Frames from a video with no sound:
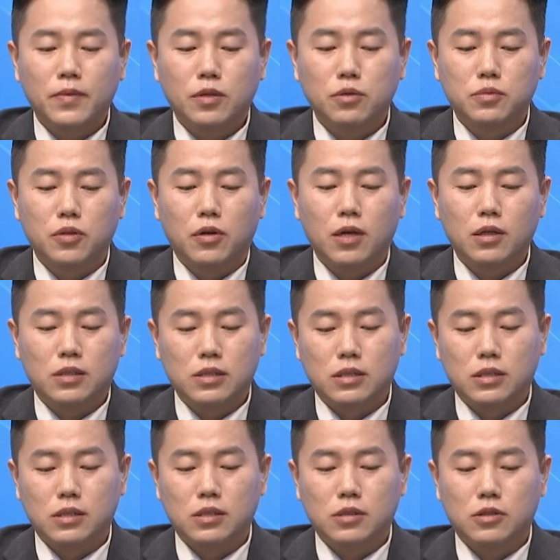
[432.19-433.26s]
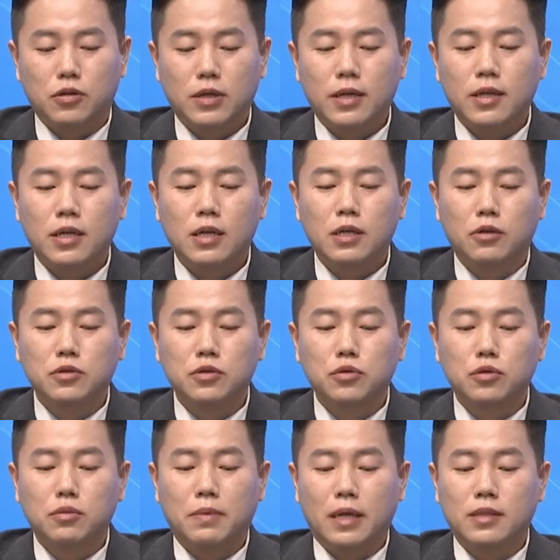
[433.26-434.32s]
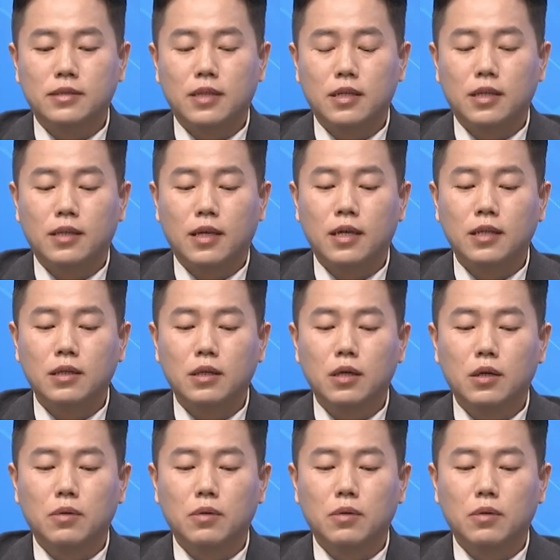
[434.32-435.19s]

좀 저항 그 거래량이 어느 정도 발생이 된